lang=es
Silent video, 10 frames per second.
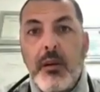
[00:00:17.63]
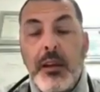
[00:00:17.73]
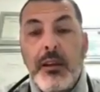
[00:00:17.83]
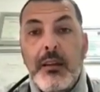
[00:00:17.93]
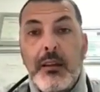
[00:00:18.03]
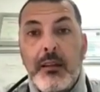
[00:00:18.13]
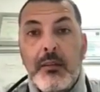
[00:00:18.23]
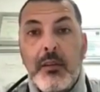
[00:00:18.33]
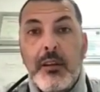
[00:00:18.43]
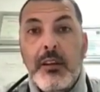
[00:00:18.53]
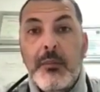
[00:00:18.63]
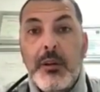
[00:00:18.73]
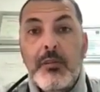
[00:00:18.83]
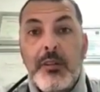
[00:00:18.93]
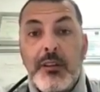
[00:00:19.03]
Hola, soy Cristian
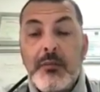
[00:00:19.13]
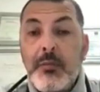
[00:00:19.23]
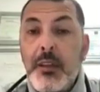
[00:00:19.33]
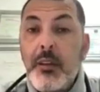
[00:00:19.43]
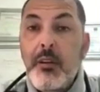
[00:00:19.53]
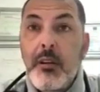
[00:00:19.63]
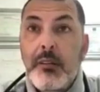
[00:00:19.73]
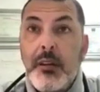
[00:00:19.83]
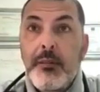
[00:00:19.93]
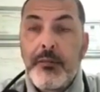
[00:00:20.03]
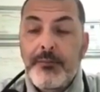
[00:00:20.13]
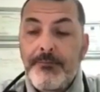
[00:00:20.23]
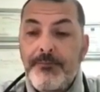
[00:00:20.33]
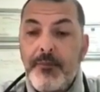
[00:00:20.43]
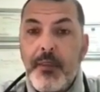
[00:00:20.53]
Marusic, médico del CEF.
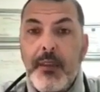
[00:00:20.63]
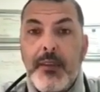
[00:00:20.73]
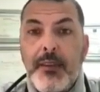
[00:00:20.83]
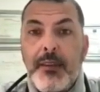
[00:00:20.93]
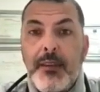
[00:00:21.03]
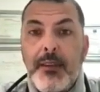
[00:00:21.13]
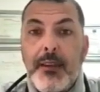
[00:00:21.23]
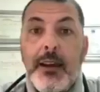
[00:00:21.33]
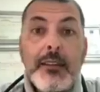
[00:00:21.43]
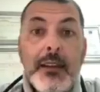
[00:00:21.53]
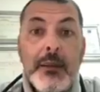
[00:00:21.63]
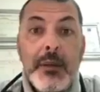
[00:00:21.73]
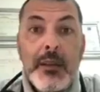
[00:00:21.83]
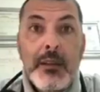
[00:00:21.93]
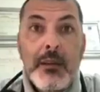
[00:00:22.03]
Ante la
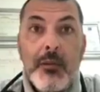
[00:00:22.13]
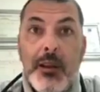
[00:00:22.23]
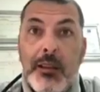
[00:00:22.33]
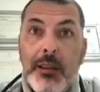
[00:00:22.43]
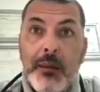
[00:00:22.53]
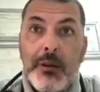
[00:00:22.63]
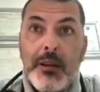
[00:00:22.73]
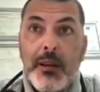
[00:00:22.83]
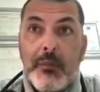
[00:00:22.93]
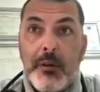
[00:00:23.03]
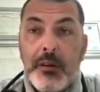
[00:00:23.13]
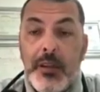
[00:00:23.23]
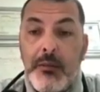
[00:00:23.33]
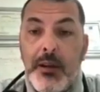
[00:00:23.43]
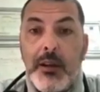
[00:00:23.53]
eminente vuelta a la práctica
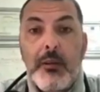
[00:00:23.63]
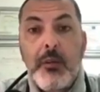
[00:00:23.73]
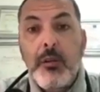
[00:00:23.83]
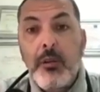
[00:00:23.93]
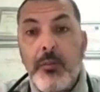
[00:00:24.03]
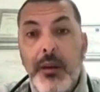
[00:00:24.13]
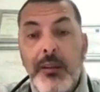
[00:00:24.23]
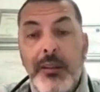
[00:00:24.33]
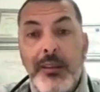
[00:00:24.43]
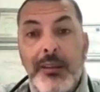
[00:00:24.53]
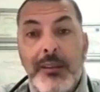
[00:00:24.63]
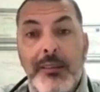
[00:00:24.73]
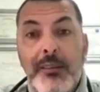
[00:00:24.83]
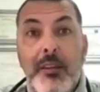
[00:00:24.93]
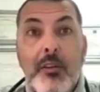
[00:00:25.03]
deportiva, luego de más de
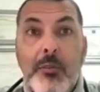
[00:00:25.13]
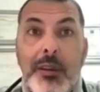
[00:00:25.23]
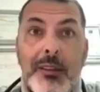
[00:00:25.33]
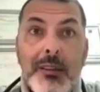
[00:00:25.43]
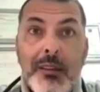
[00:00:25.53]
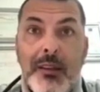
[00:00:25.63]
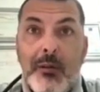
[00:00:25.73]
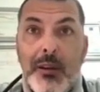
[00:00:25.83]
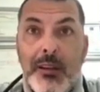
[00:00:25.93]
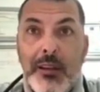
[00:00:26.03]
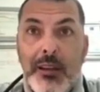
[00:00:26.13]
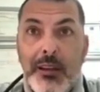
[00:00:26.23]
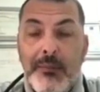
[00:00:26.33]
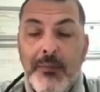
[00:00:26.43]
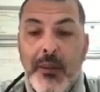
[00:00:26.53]
cinco meses de
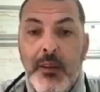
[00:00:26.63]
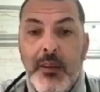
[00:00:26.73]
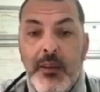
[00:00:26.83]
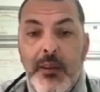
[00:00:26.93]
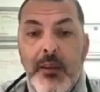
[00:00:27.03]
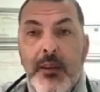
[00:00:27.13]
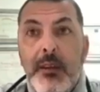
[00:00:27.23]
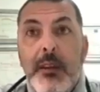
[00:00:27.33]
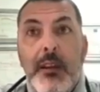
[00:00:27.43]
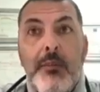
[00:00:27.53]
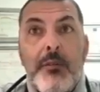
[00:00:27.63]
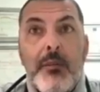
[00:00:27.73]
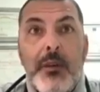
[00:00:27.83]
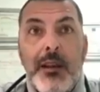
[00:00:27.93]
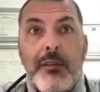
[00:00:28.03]
cuarentena, quería
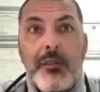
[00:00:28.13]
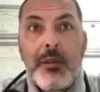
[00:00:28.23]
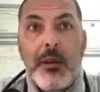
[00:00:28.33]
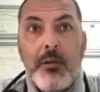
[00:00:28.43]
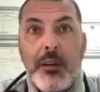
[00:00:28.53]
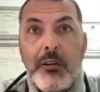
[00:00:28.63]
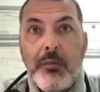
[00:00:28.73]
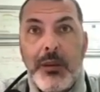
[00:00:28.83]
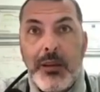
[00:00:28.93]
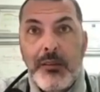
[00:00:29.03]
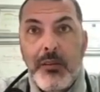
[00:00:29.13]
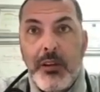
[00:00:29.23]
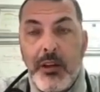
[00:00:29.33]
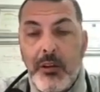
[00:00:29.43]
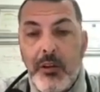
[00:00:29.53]
informarles sobre algunas
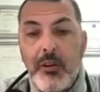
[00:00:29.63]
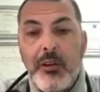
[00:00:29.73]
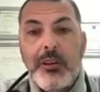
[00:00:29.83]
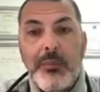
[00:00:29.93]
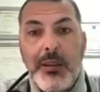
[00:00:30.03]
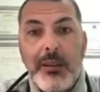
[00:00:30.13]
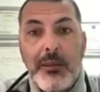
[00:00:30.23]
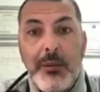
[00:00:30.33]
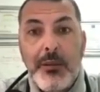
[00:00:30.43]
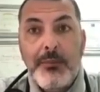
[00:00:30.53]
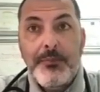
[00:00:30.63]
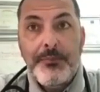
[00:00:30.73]
complicaciones que nos dejó esta pandemia.